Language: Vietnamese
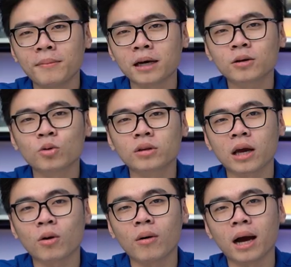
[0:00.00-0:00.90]
mạnh hơn cụ thể
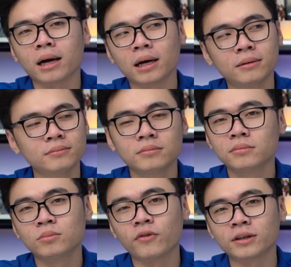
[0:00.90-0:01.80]
khoảng
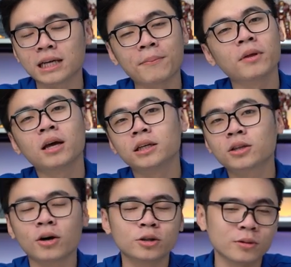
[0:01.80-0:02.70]
1%. Nhưng
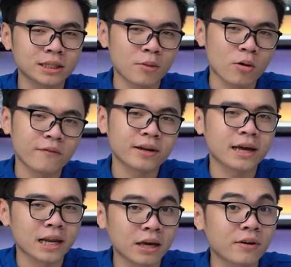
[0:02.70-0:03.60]
thôi, chúng ta sẽ bỏ qua vấn đề
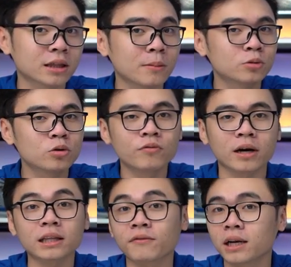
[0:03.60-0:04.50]
đấy và tập trung vào
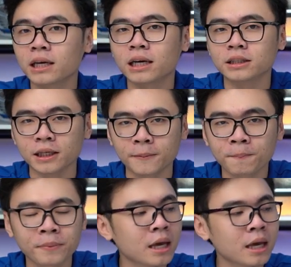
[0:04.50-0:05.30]
các thành phần linh kiện chính.